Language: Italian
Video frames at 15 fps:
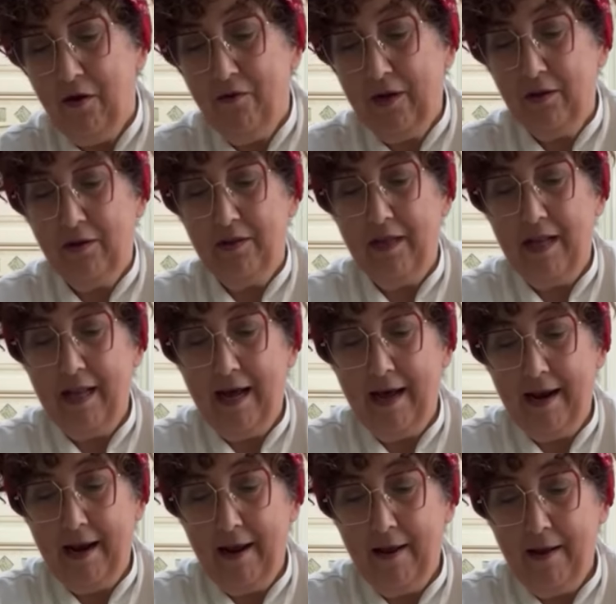vado a
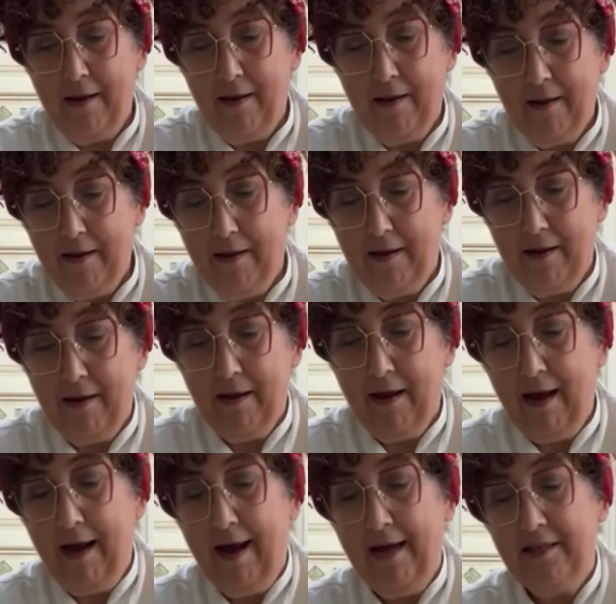tagliare
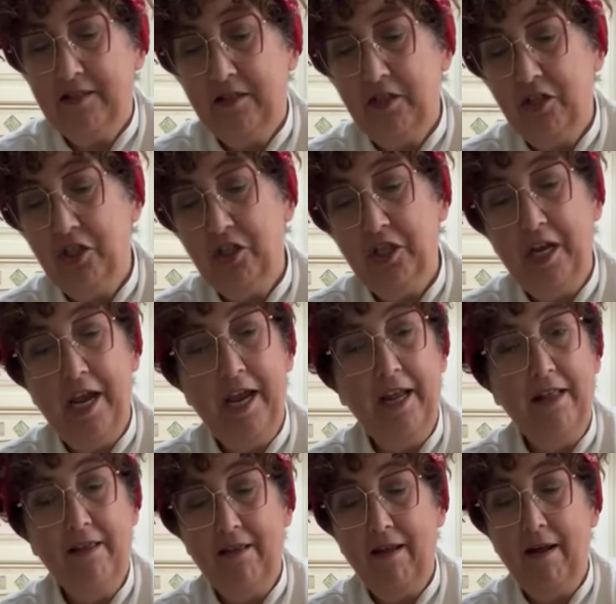a
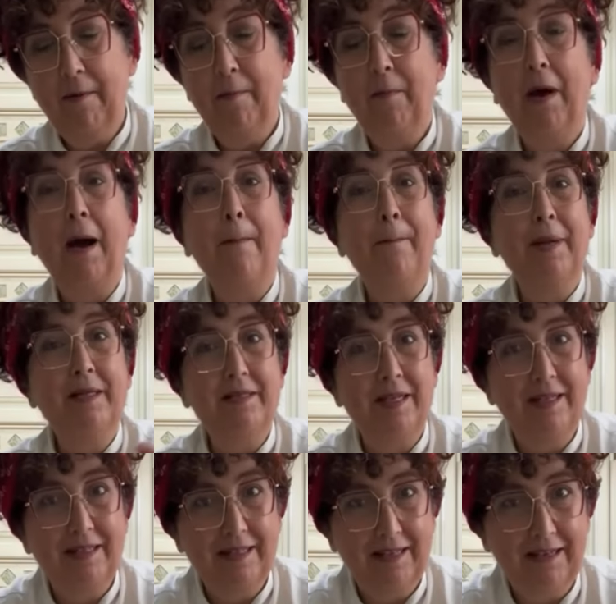striscette, a
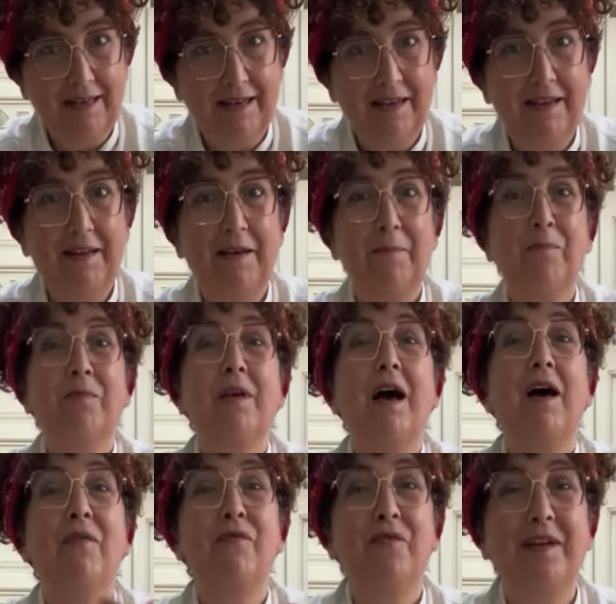pezzettini,
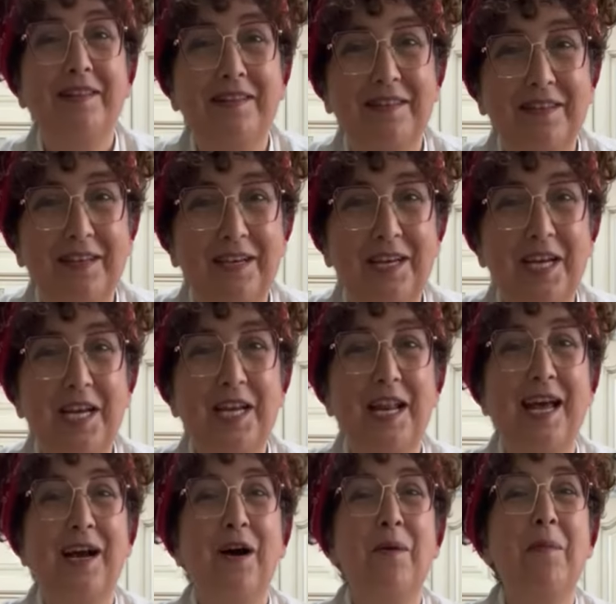a fettine,
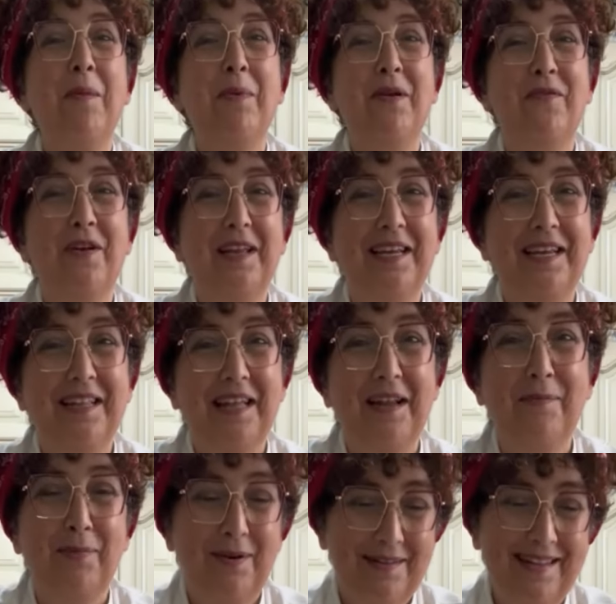come preferite.
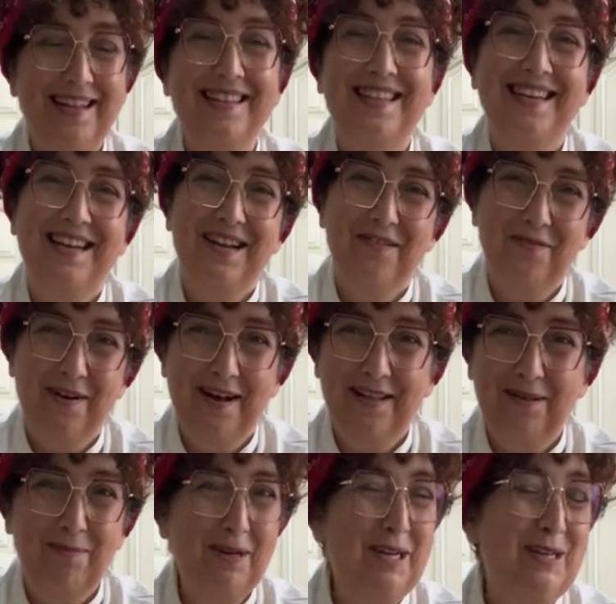L'importante è che le
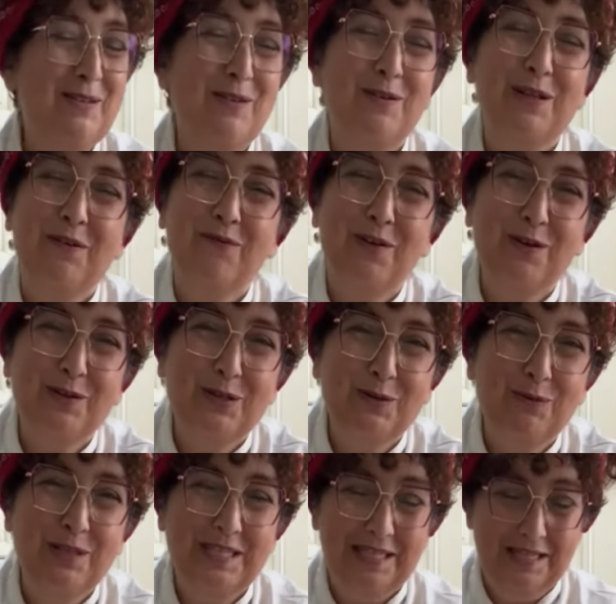fate perché sono davvero
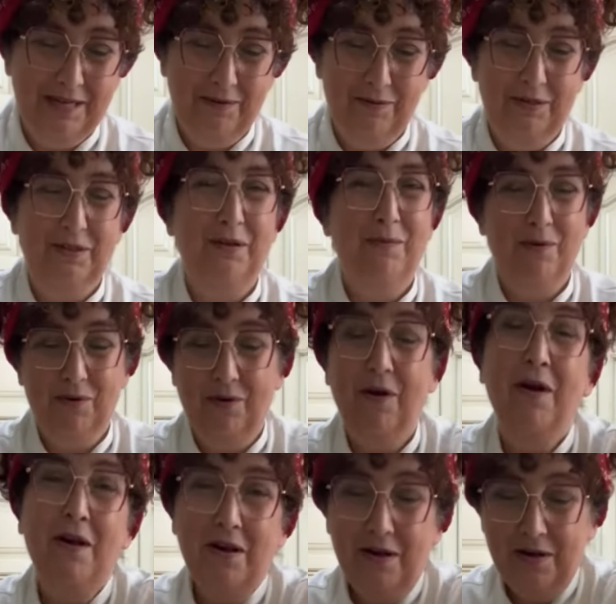squisite in questo modo.
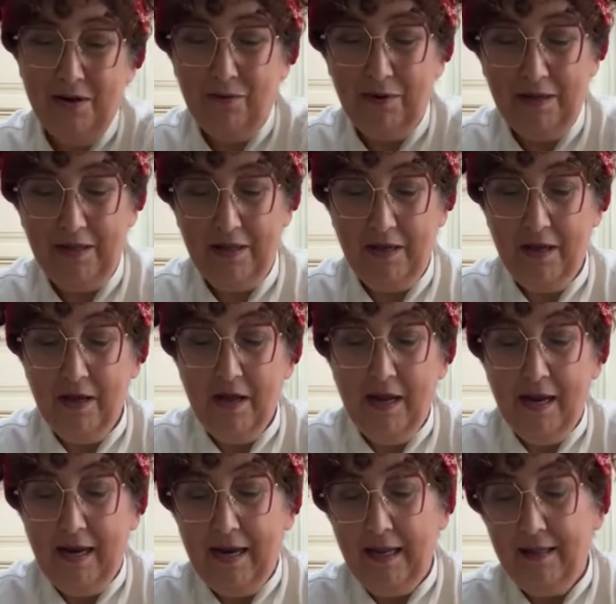Quindi
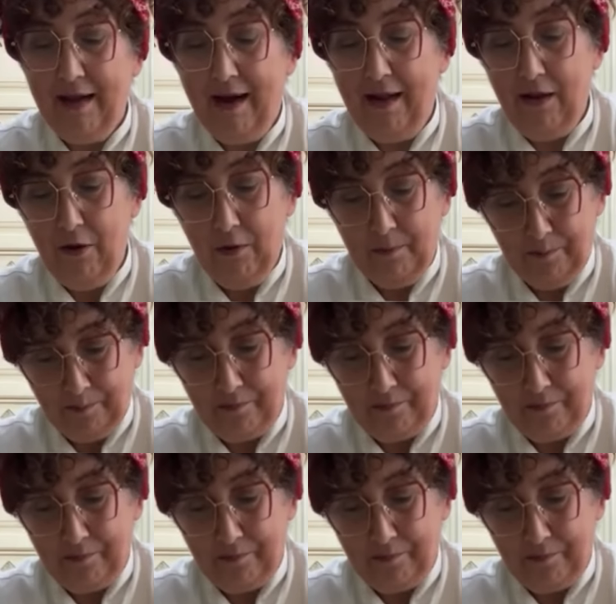le taglio